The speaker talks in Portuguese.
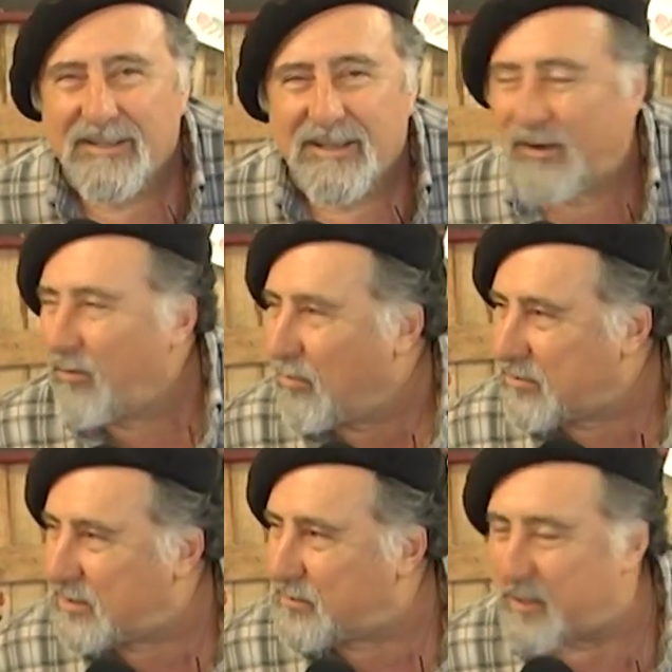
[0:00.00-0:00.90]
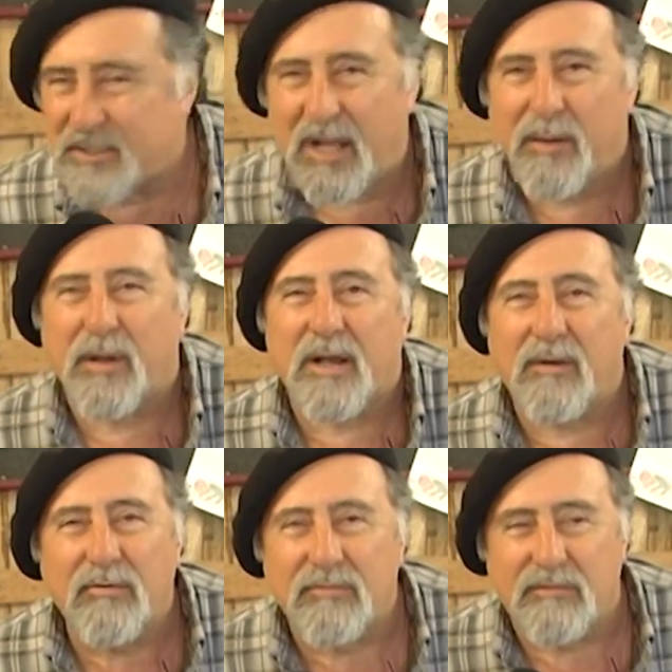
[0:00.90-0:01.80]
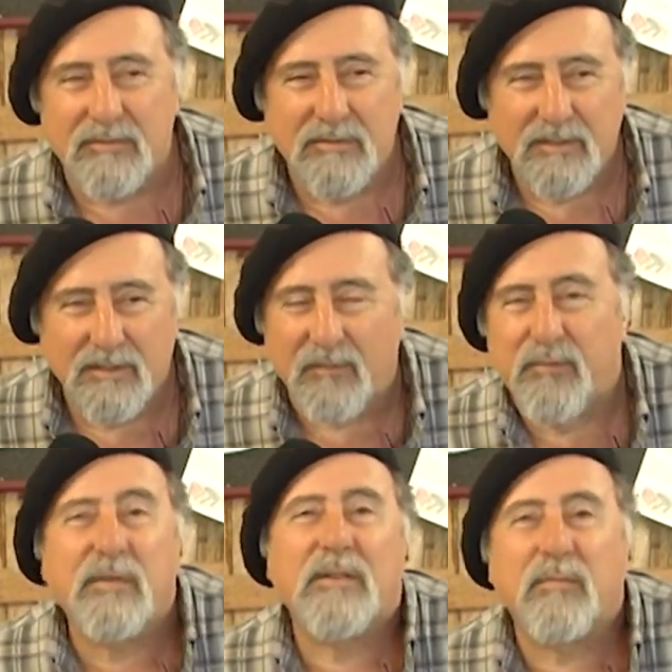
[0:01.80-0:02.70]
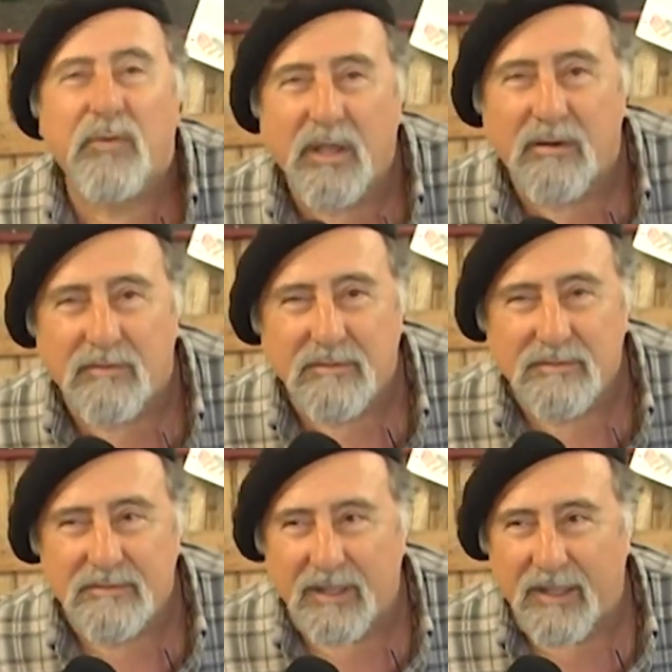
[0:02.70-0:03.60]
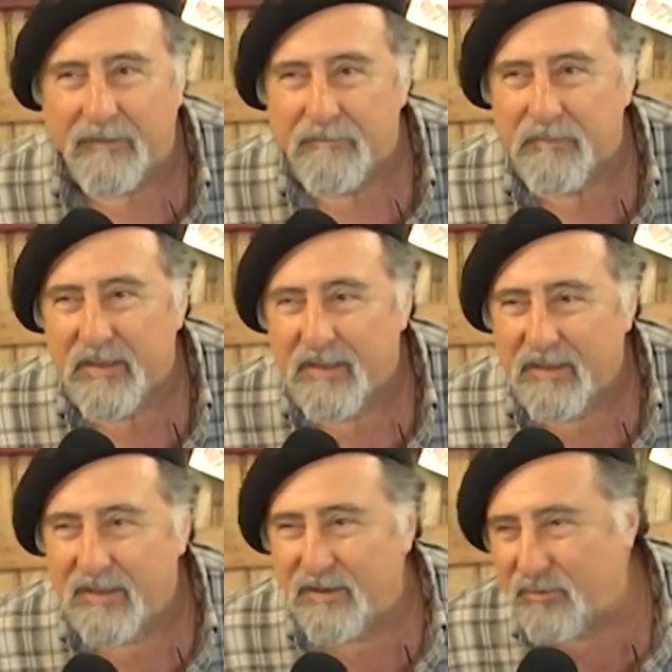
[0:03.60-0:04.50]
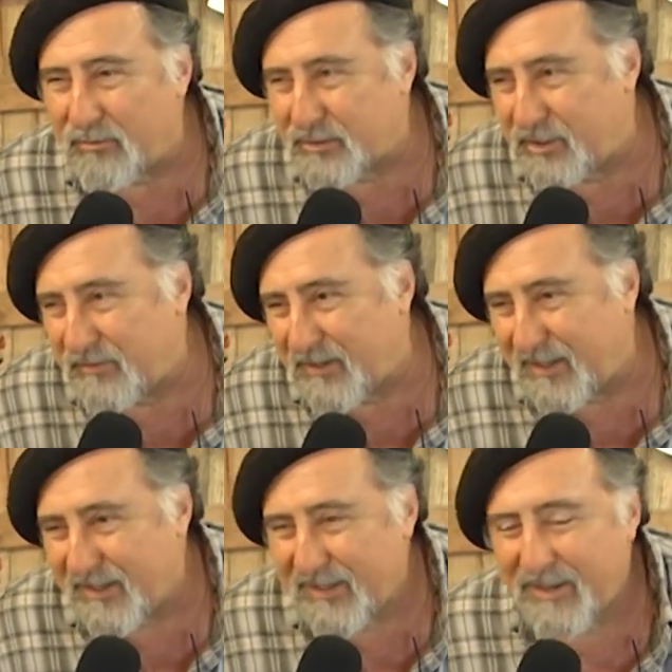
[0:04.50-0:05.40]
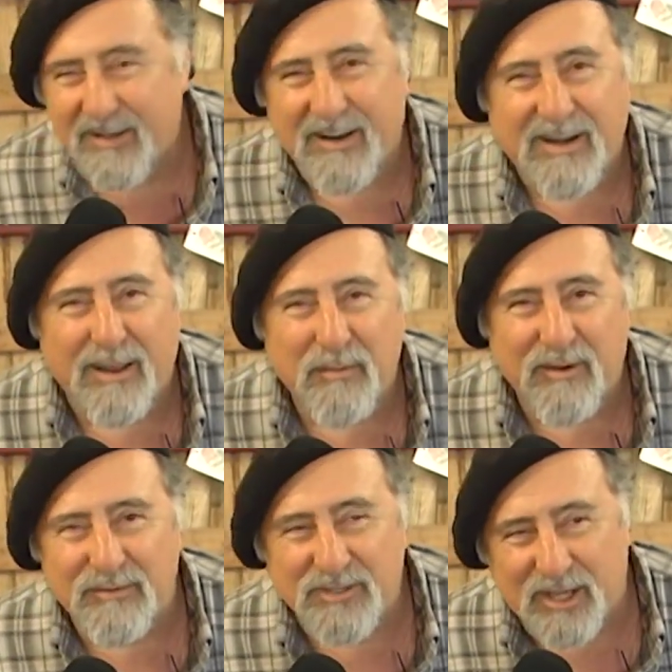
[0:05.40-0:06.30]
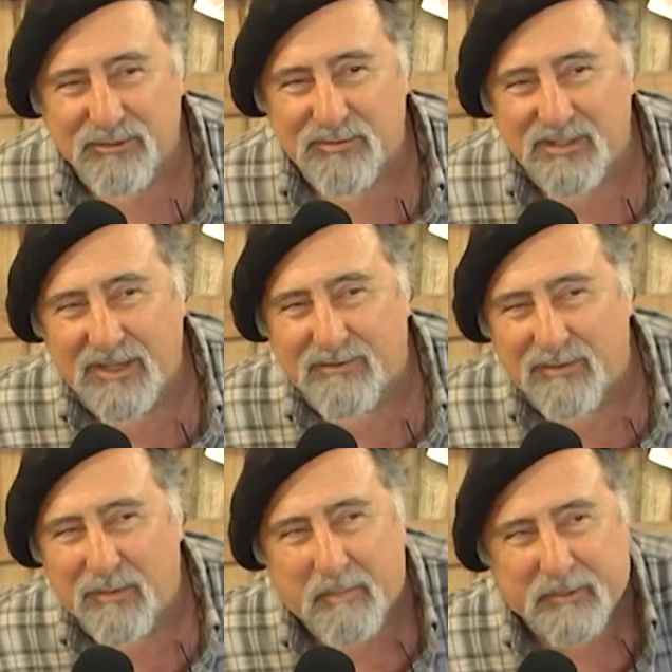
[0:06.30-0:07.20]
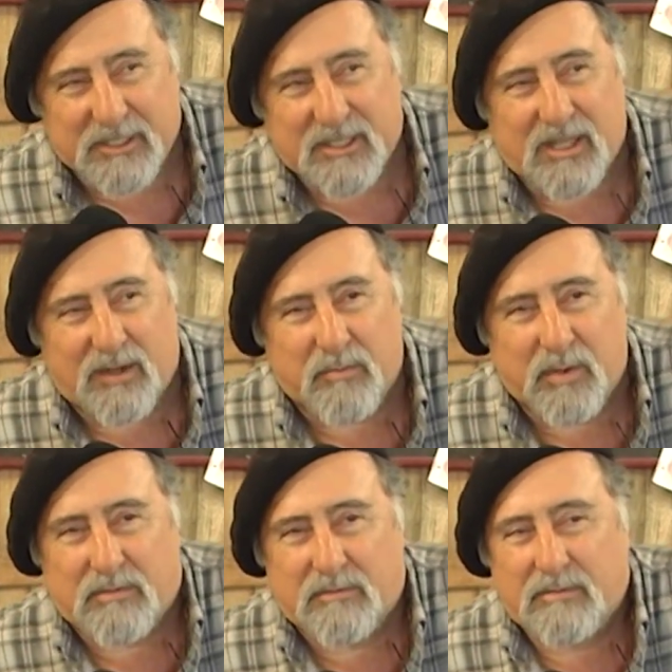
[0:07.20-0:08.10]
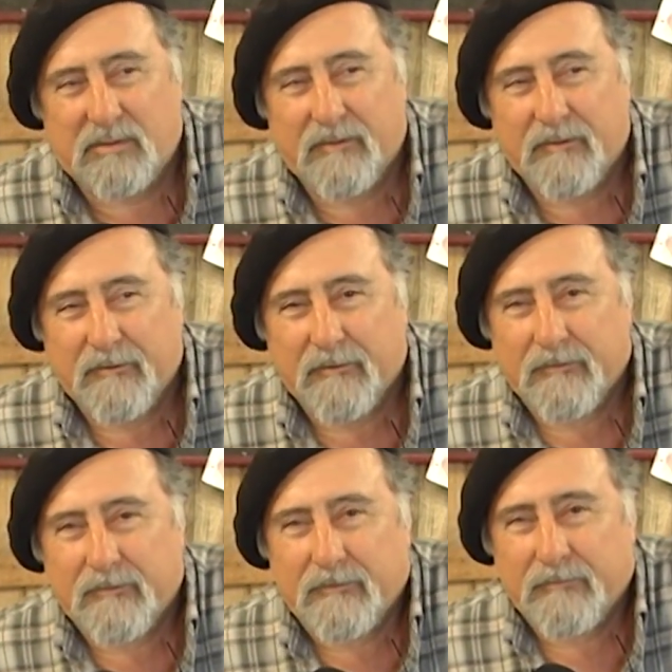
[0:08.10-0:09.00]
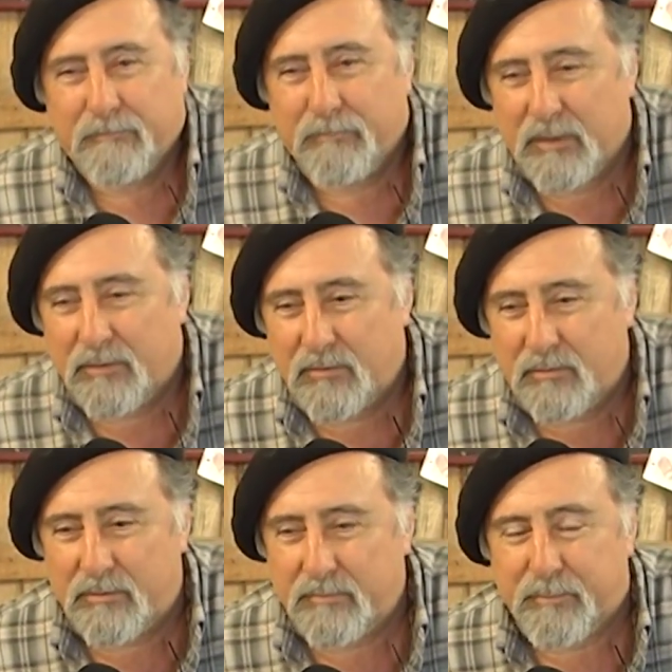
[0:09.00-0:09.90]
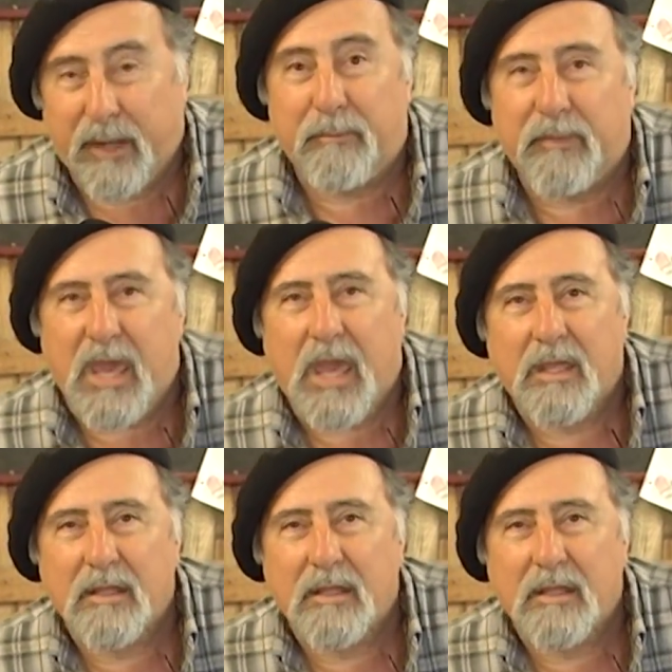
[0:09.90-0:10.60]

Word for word: é louco de especial, é macanudo, é flor de bueno, né? Eu inclusive reclamava um certo dia quando me apresentaram o banco banco Premier,